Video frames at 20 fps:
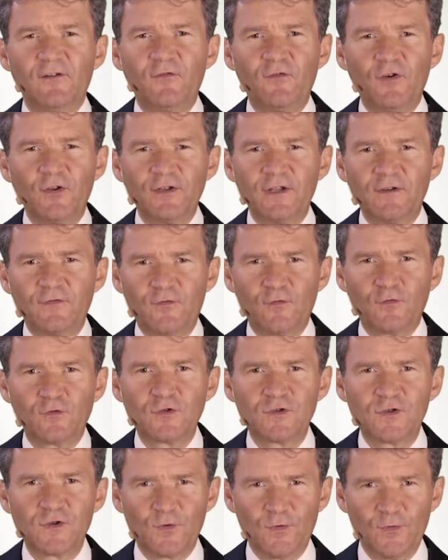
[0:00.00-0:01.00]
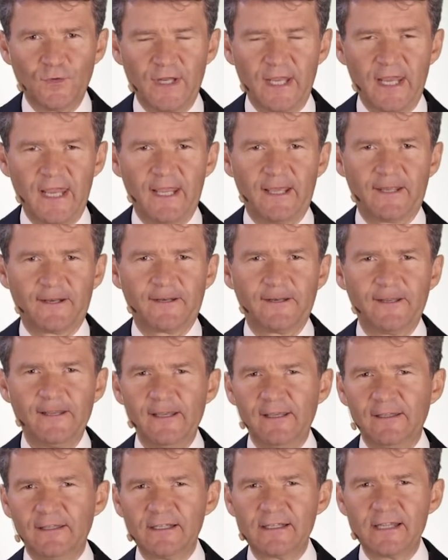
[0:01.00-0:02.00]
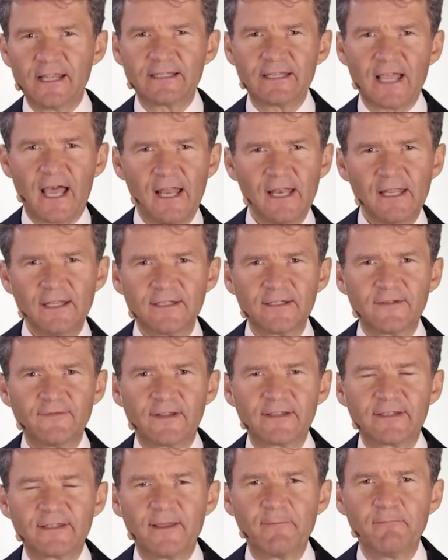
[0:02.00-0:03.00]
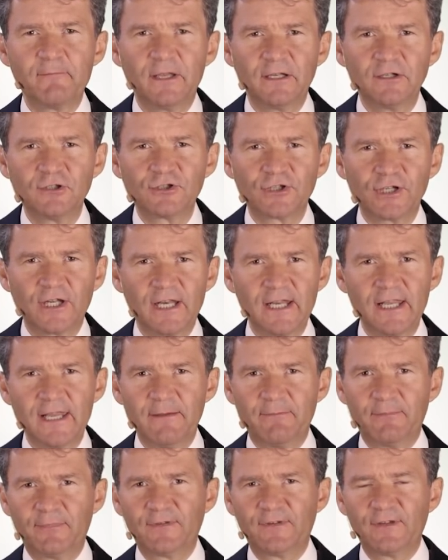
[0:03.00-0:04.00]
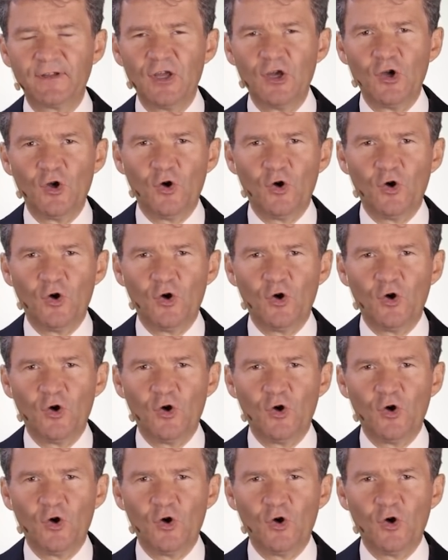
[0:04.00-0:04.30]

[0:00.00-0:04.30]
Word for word: von der Funktion her. Das heißt, alles, was der Mensch erlebt,